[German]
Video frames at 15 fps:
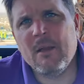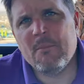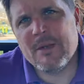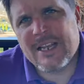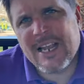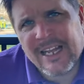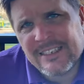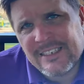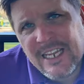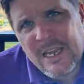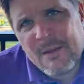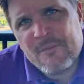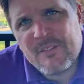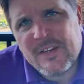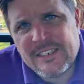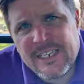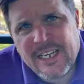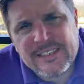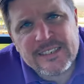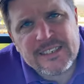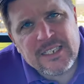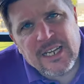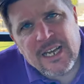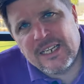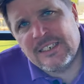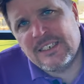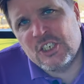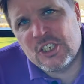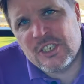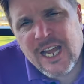bekannt geben, wann das an
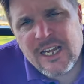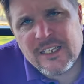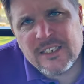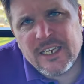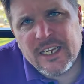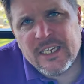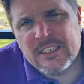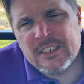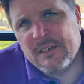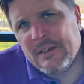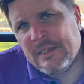den Start geht.